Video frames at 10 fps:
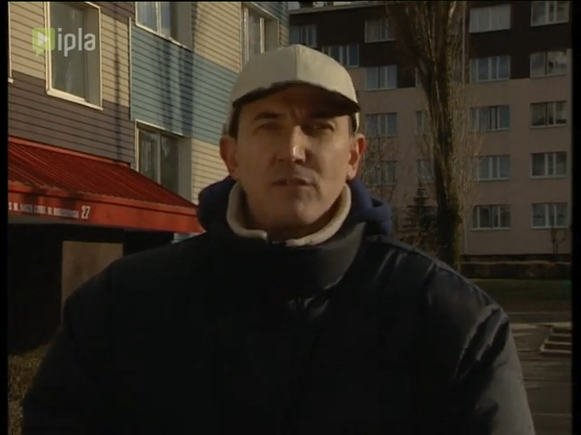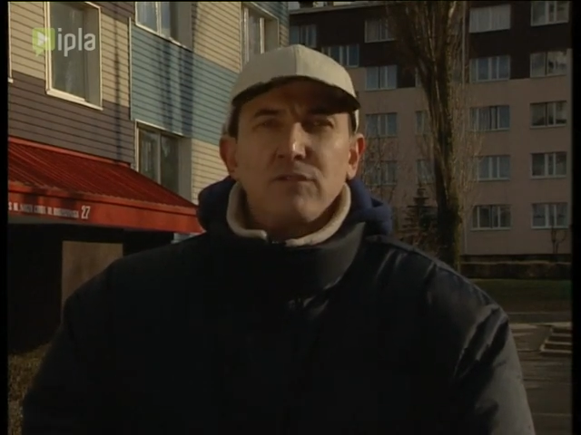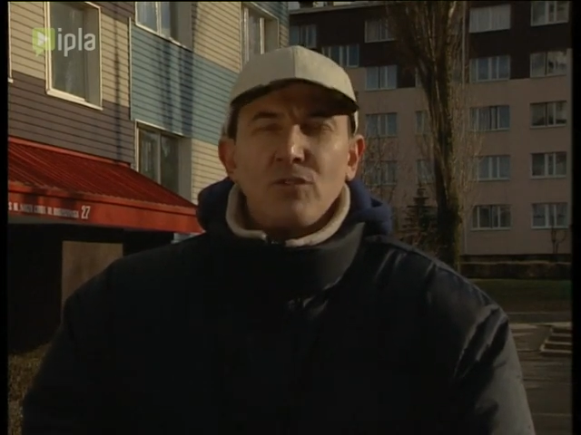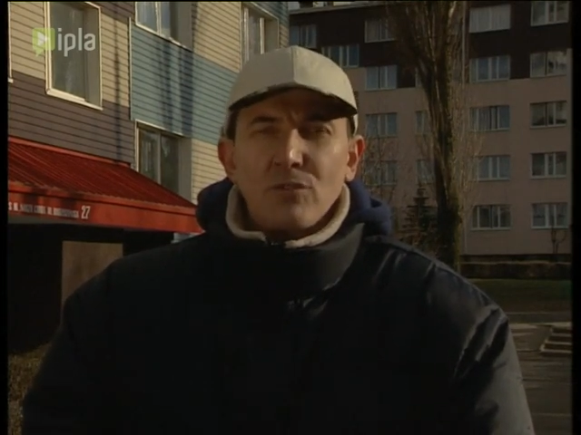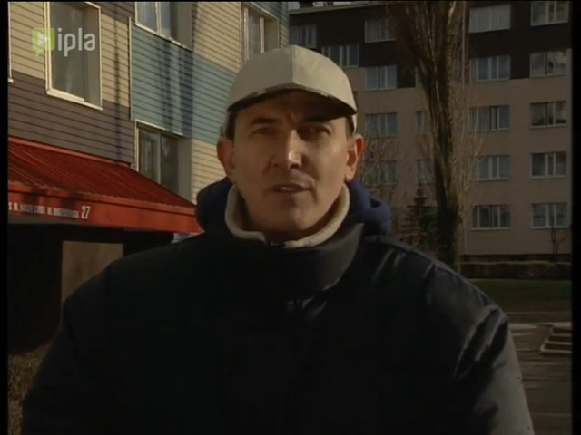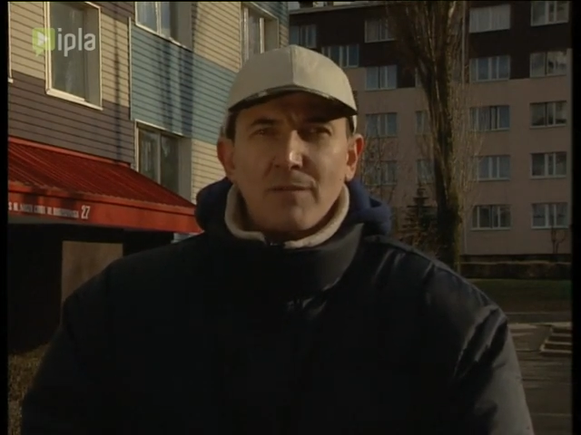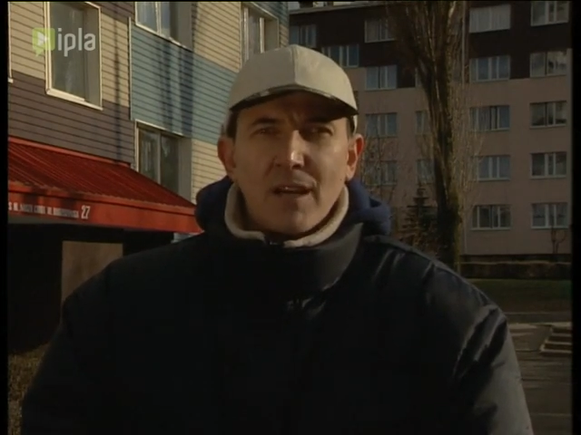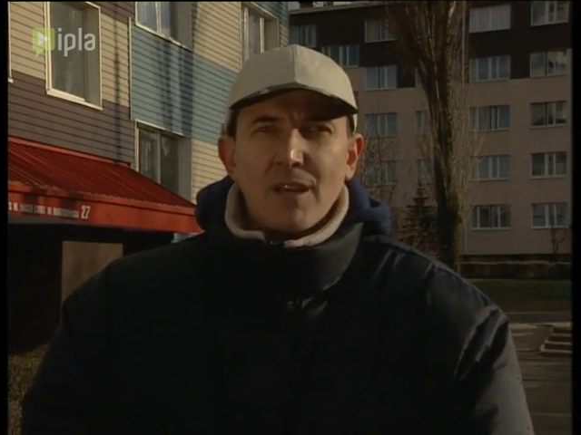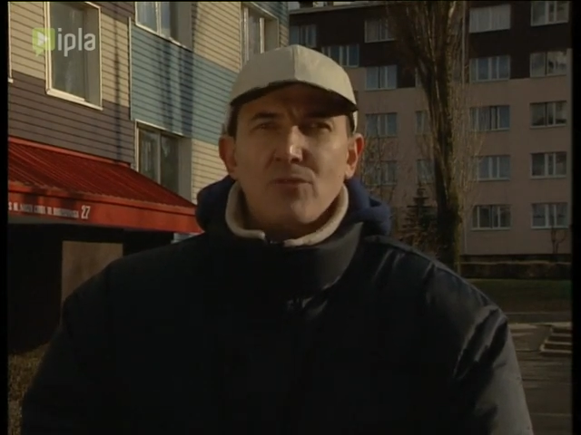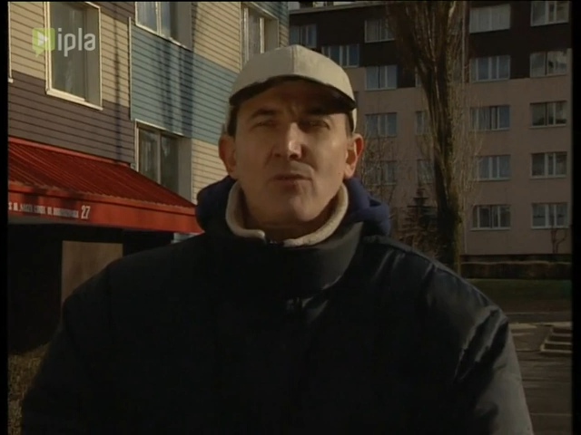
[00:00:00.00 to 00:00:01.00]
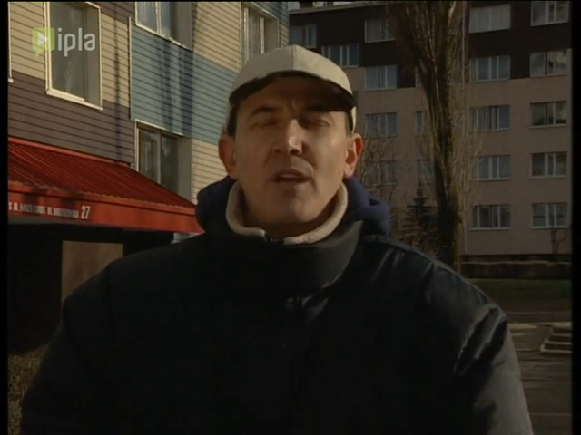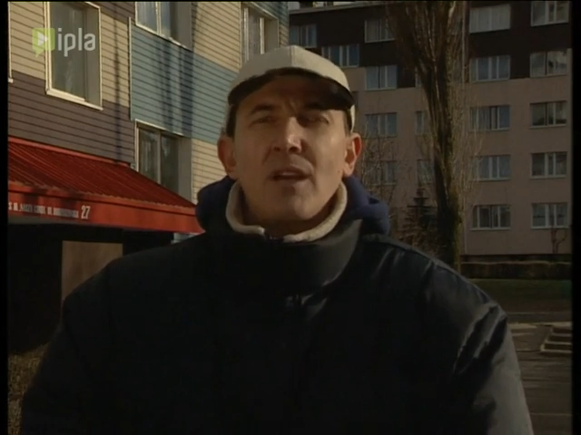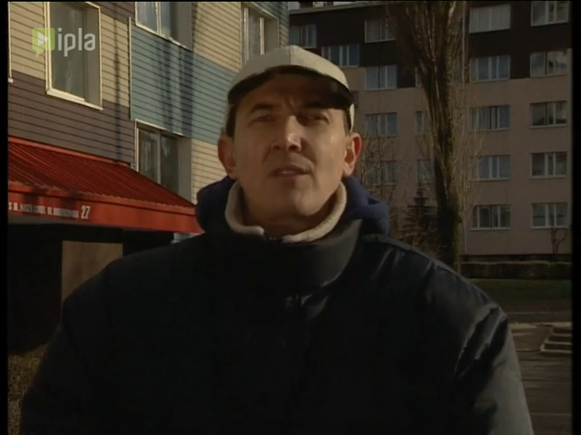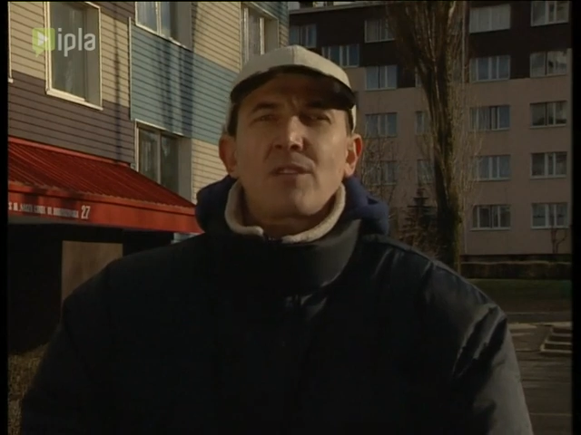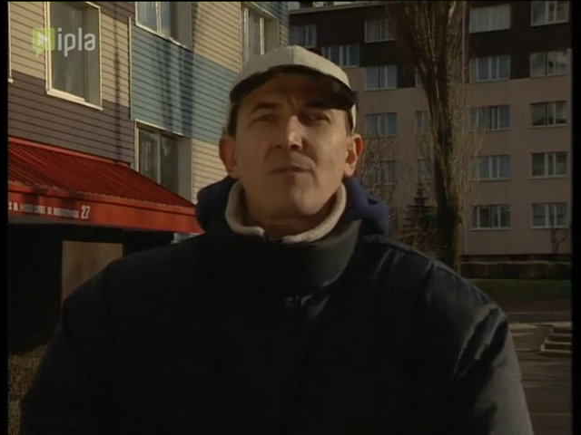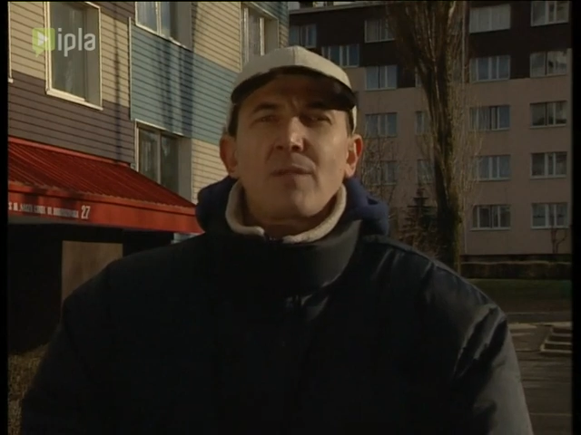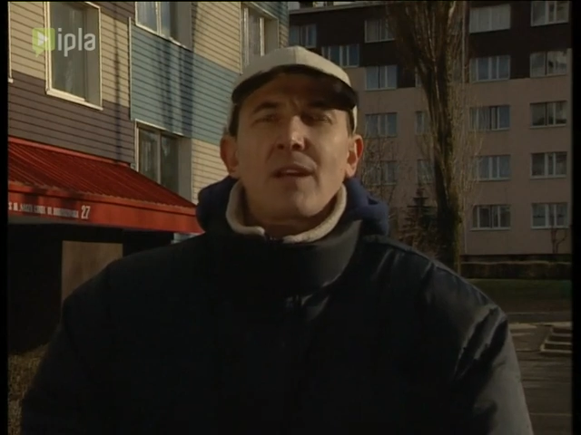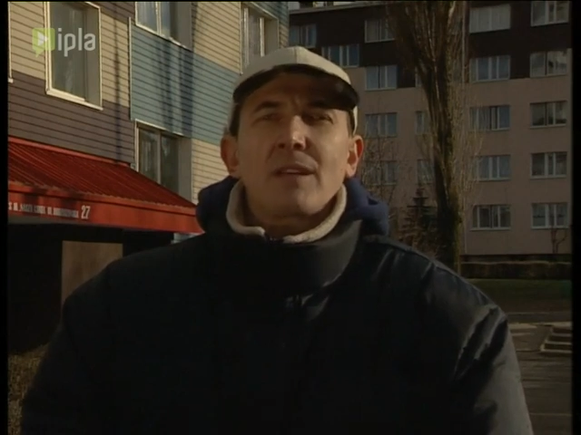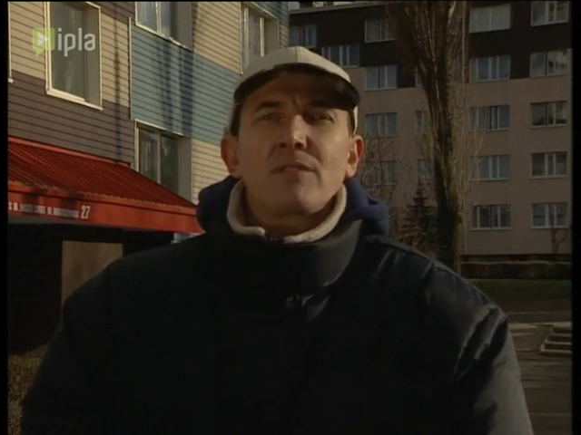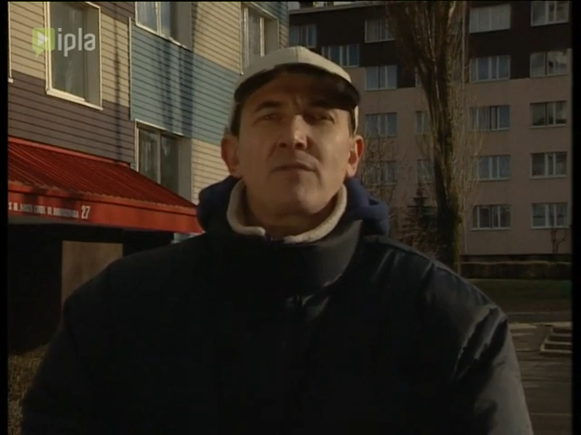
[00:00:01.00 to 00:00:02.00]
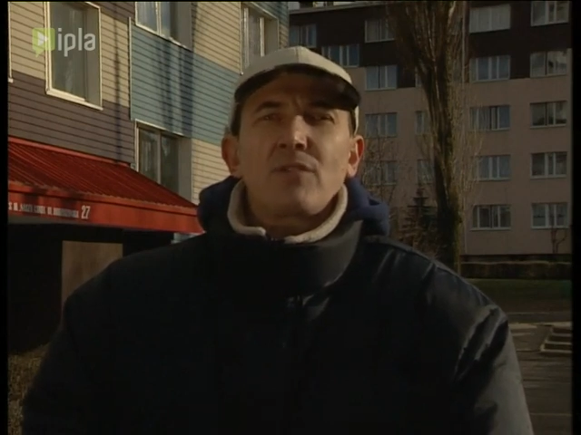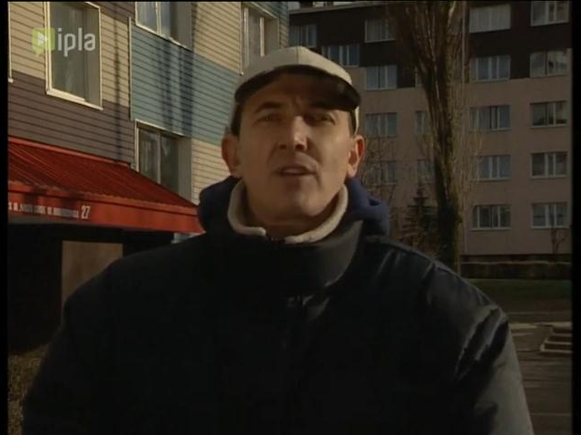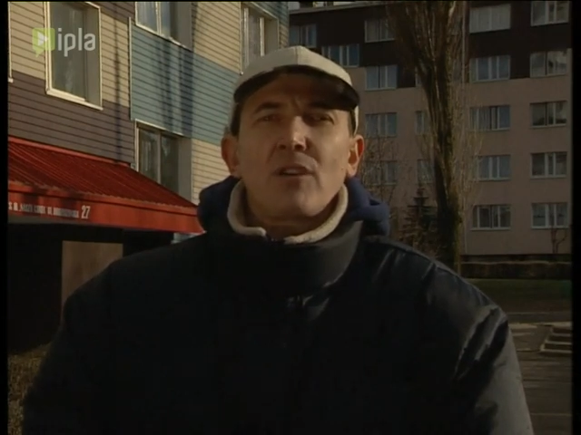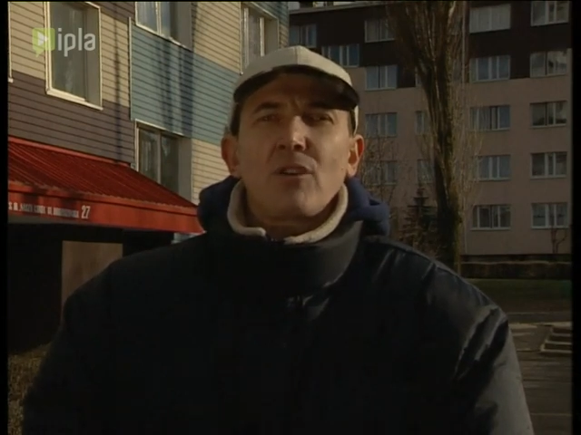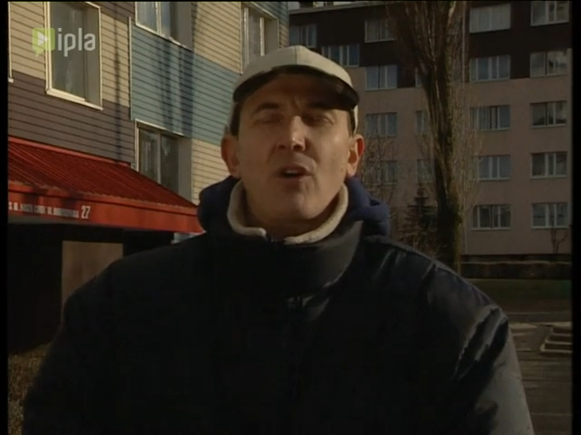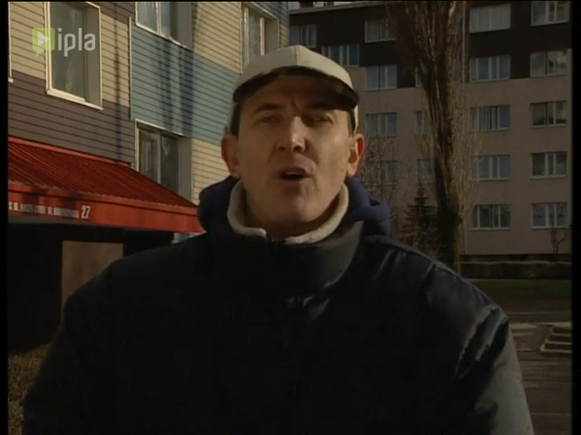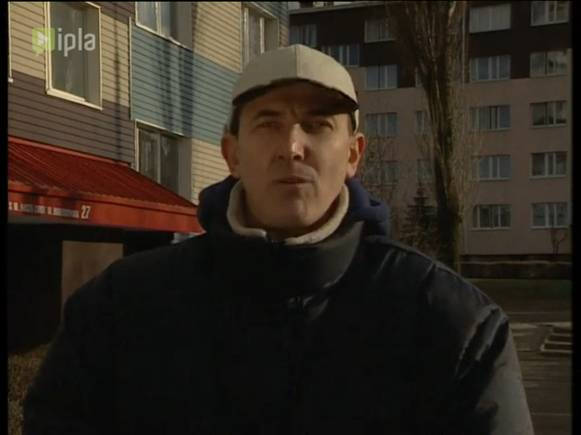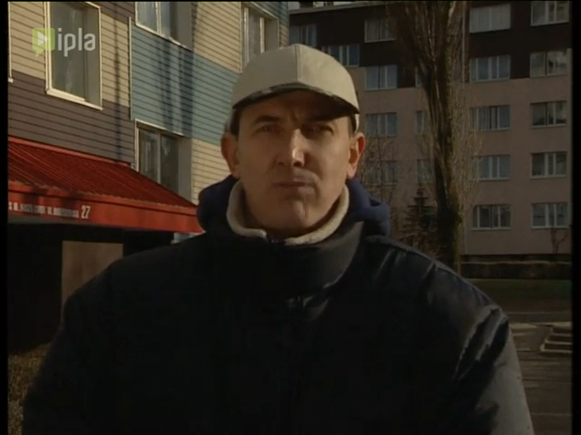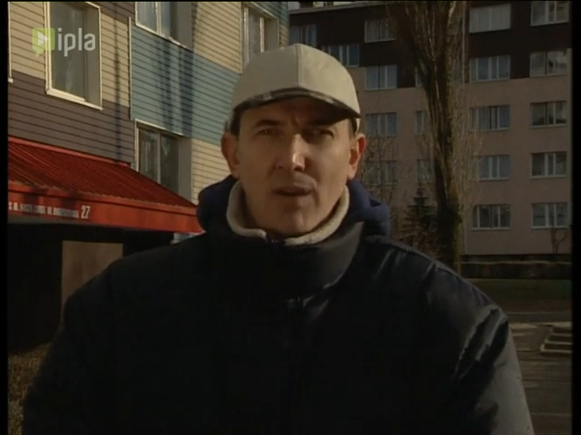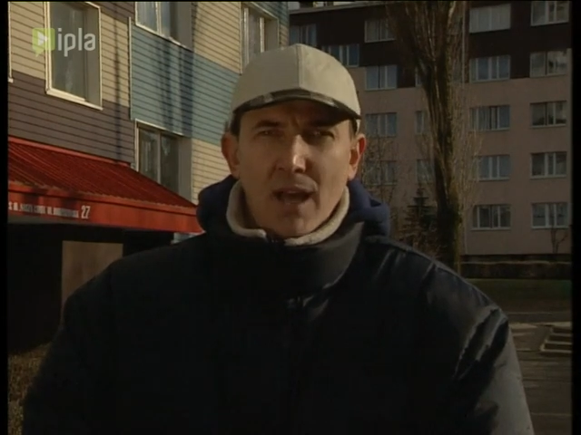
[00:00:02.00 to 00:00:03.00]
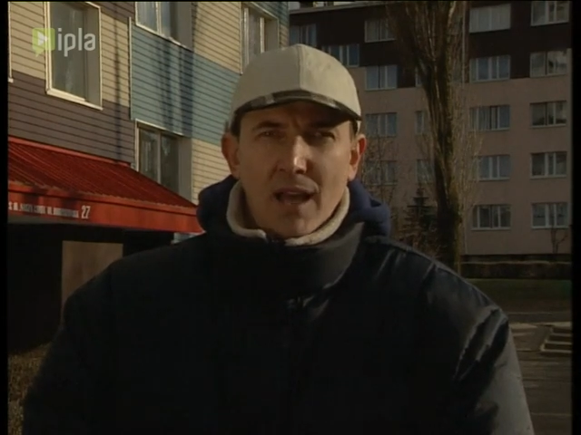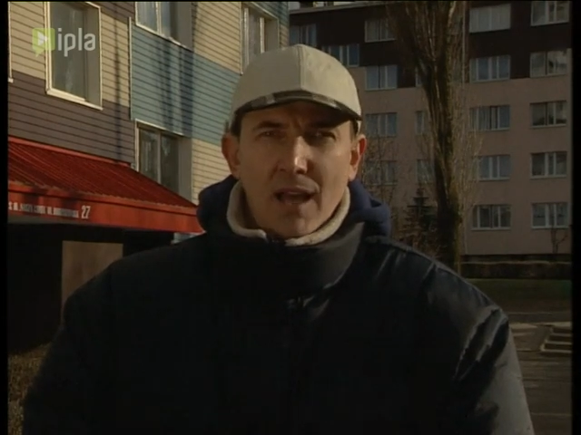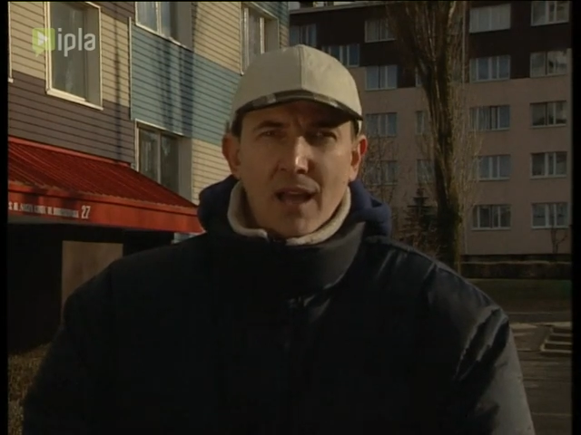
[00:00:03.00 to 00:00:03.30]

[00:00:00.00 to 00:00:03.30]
W drugim garażu trzyma swojego Opla